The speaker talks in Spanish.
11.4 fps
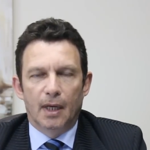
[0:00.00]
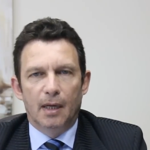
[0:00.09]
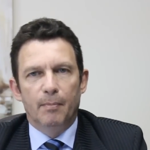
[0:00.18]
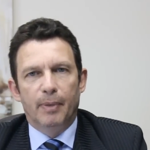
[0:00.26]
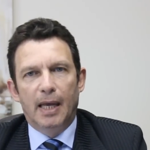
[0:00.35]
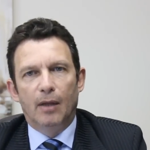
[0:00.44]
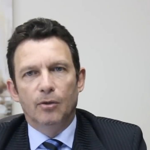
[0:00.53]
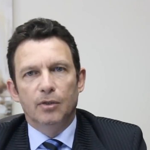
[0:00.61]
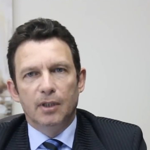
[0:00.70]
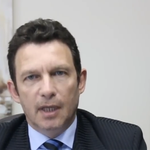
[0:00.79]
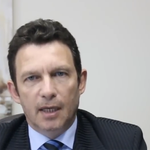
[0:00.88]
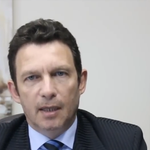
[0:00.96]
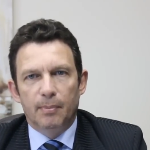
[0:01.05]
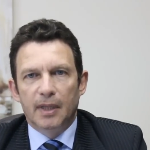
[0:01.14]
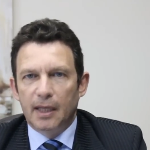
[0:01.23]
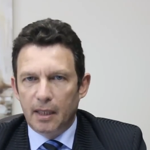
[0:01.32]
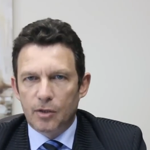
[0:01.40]
el empleado tiene
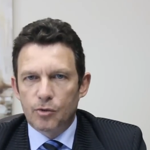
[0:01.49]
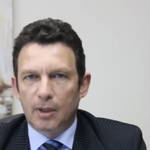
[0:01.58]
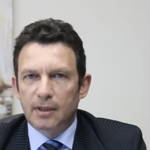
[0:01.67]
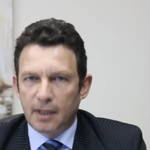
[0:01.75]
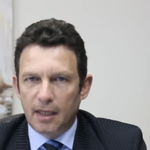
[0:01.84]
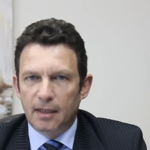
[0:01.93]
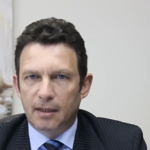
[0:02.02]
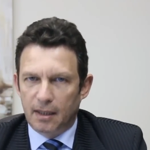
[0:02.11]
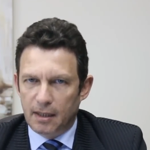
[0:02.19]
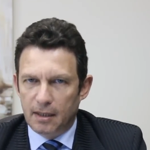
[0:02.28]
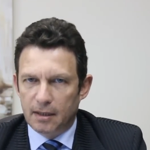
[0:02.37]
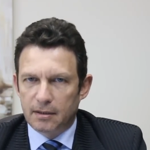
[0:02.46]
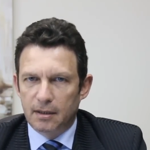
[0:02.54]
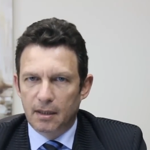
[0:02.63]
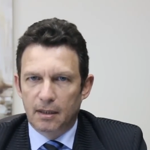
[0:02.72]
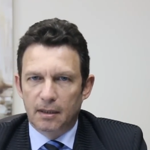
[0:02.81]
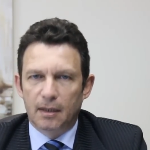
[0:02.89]
derecho a 30 días
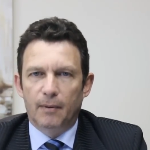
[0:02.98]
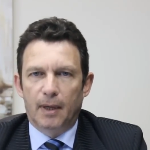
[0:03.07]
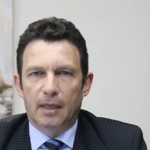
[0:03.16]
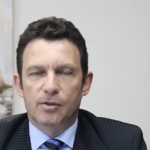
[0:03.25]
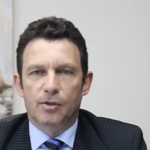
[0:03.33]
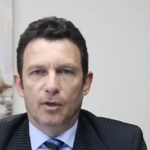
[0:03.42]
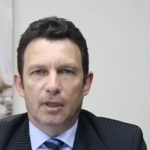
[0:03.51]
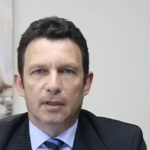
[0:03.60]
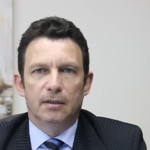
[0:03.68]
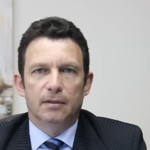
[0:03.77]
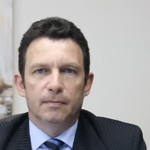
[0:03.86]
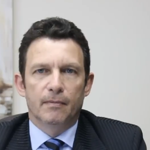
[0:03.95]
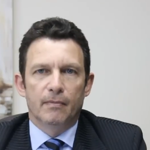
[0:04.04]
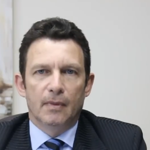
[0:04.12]
de vacaciones.